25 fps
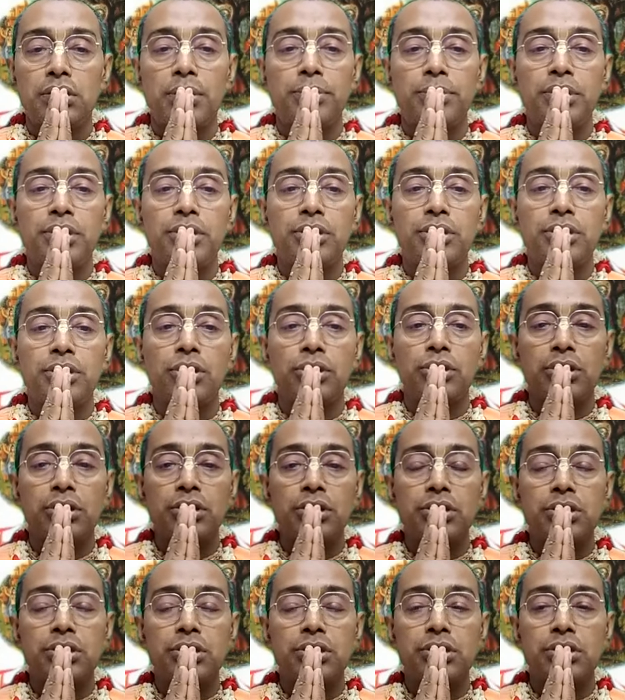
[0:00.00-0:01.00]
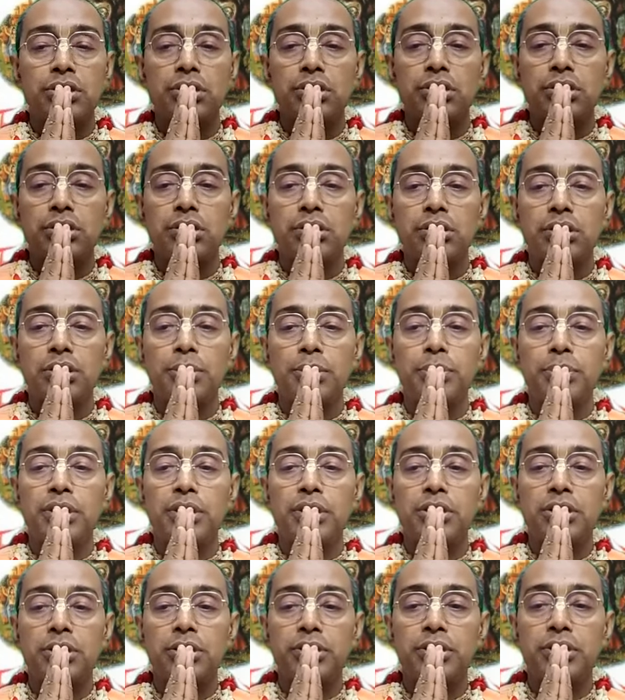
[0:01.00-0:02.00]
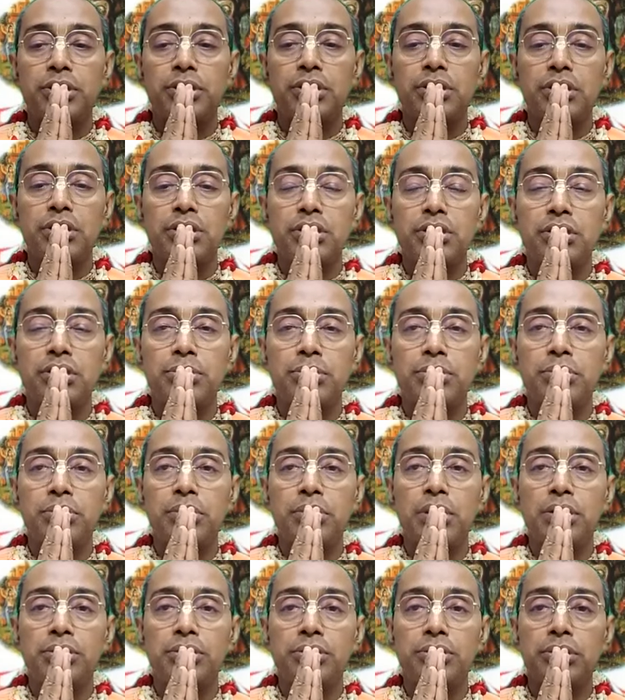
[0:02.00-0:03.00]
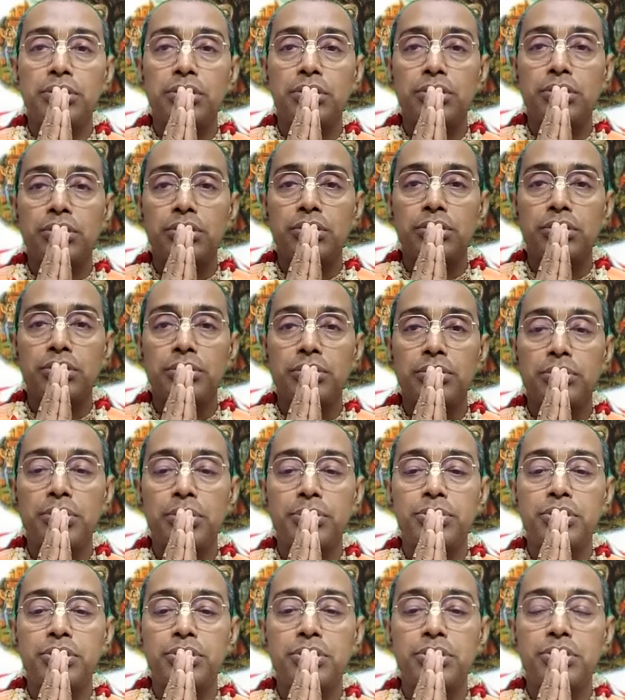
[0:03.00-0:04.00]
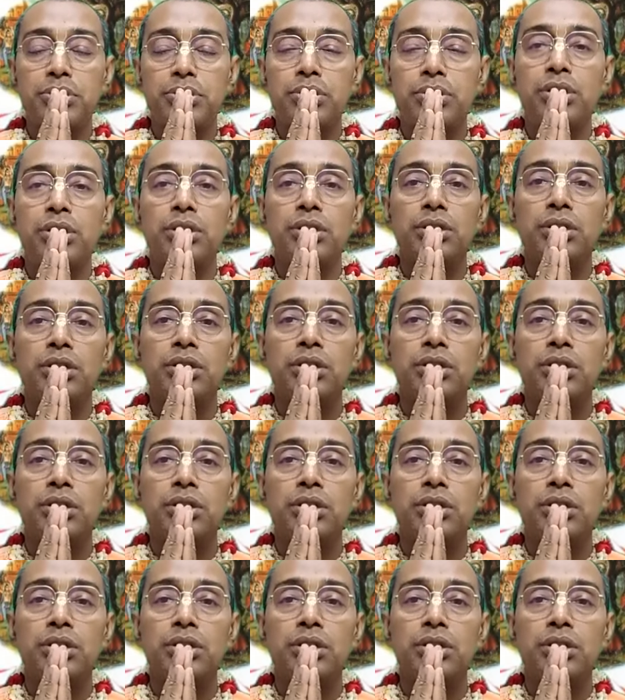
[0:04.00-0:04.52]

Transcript: আপনাদের সকলের কৃপা আশীর্বাদ নিয়ে ভাগবত প্রবেশ করছি